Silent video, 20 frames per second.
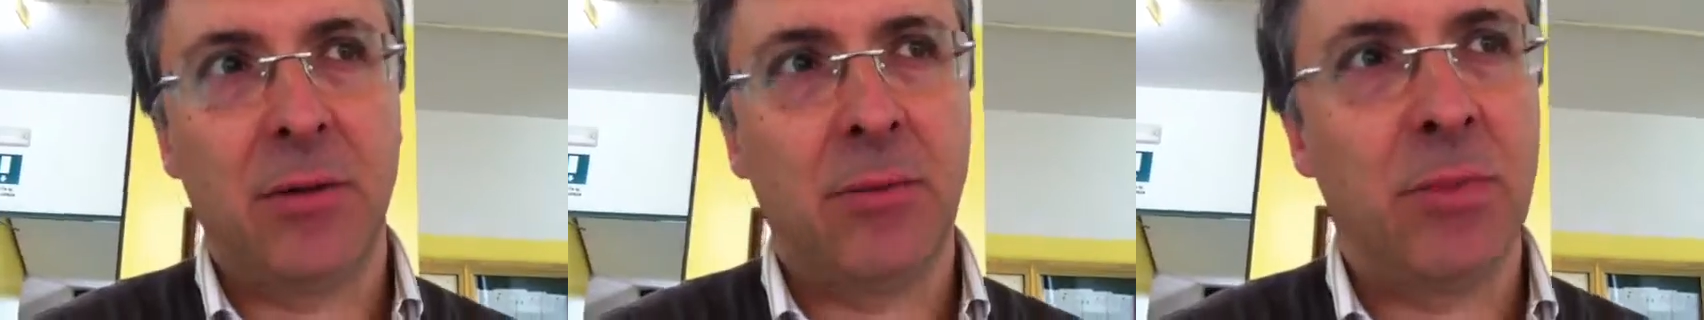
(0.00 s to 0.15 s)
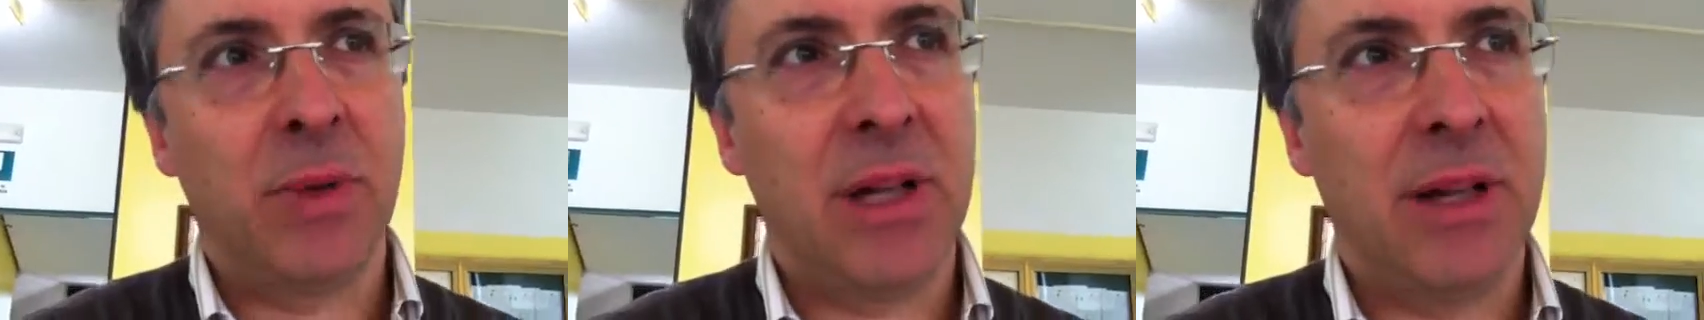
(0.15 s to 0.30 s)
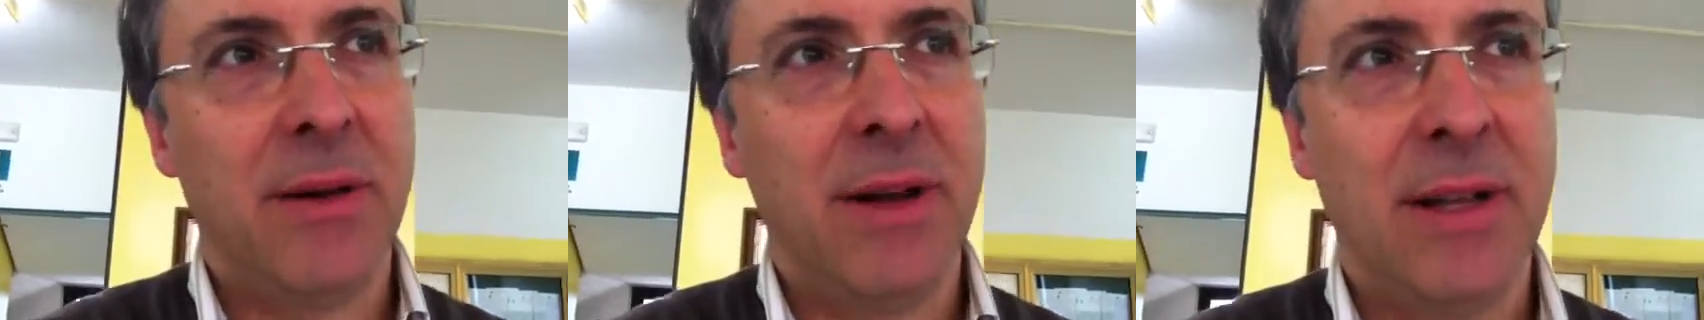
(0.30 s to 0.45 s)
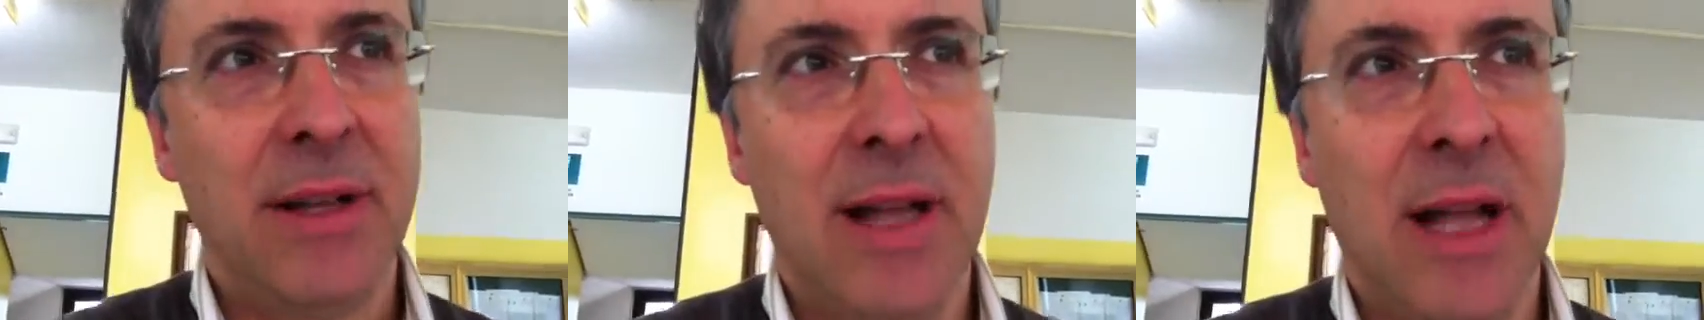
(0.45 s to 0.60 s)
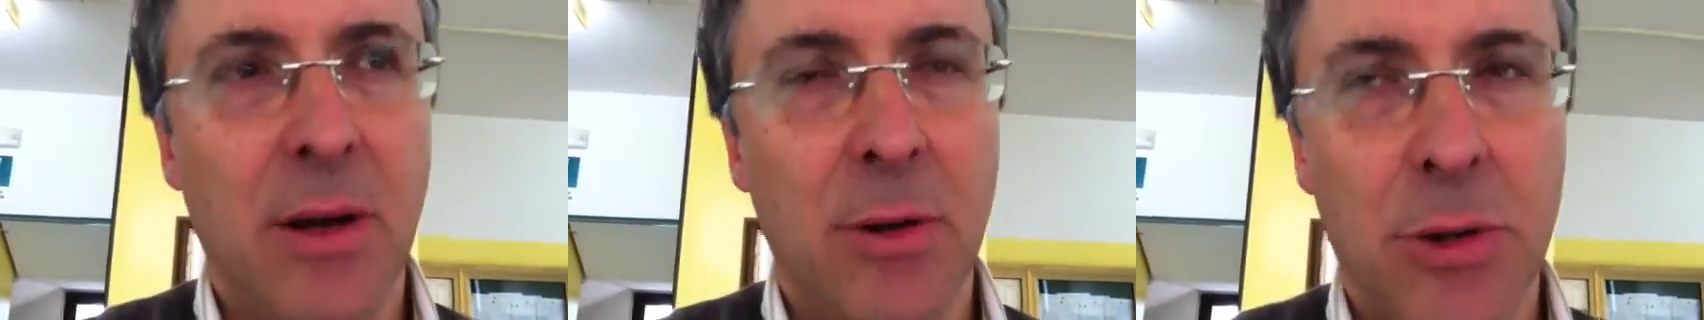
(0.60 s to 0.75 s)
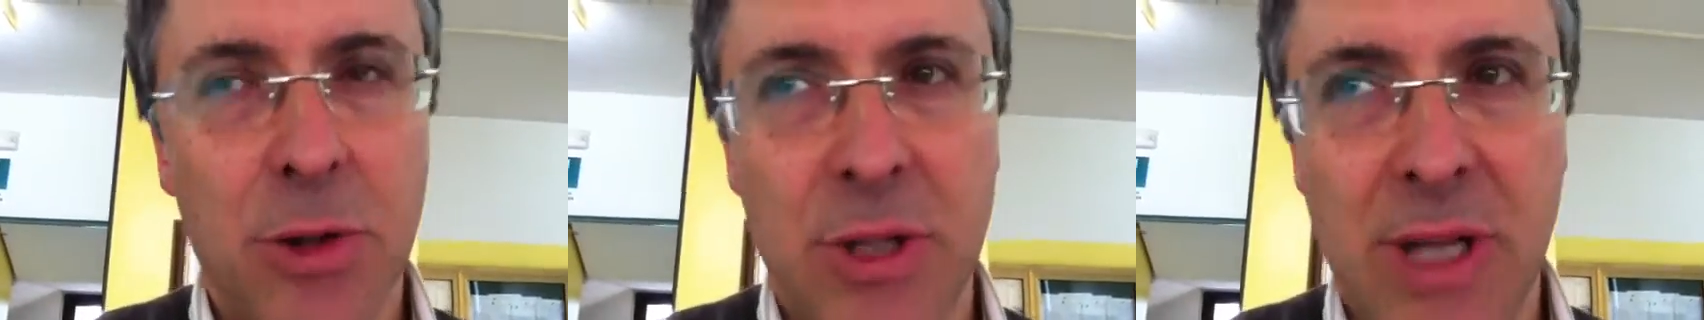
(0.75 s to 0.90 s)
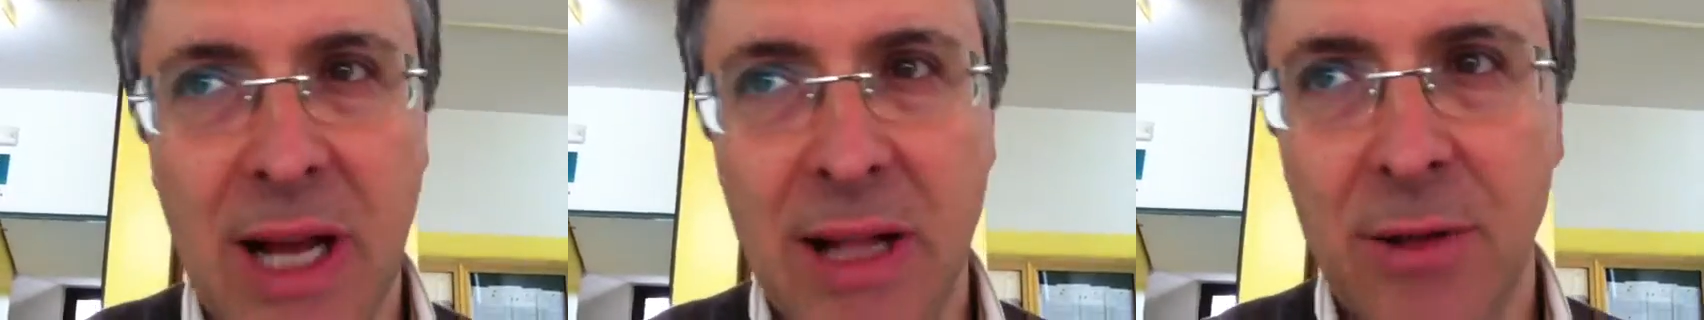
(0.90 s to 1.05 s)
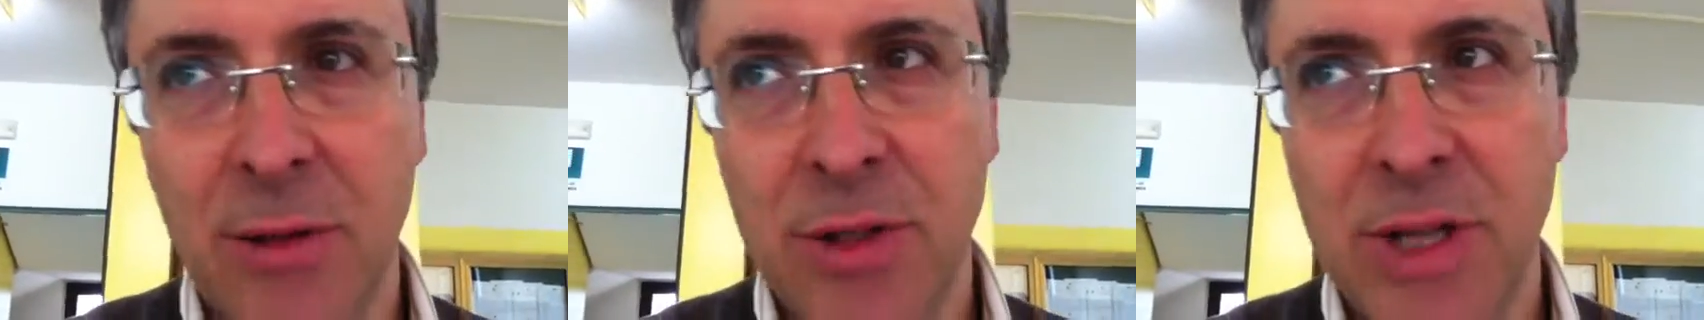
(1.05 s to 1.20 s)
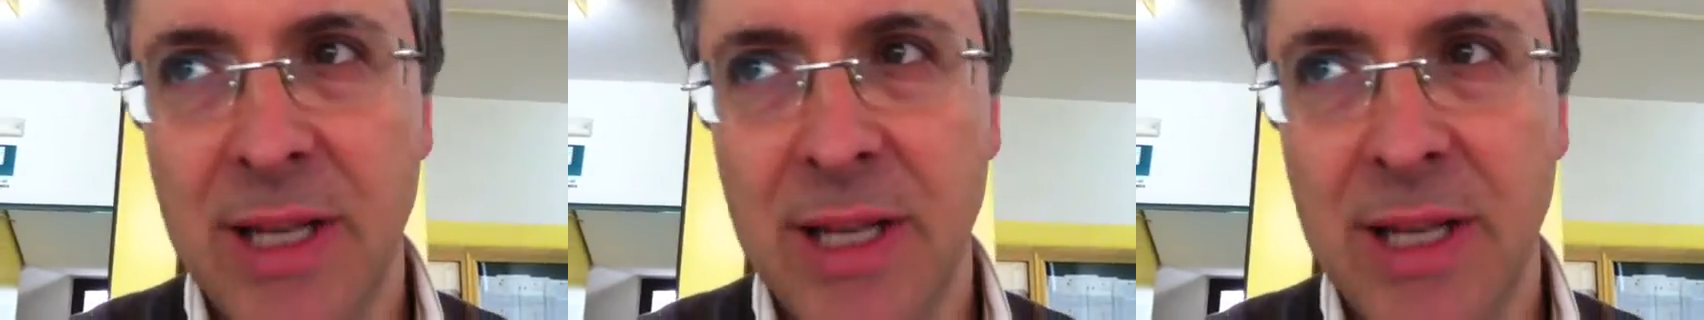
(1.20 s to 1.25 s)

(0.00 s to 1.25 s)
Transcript: completamente dallo Stato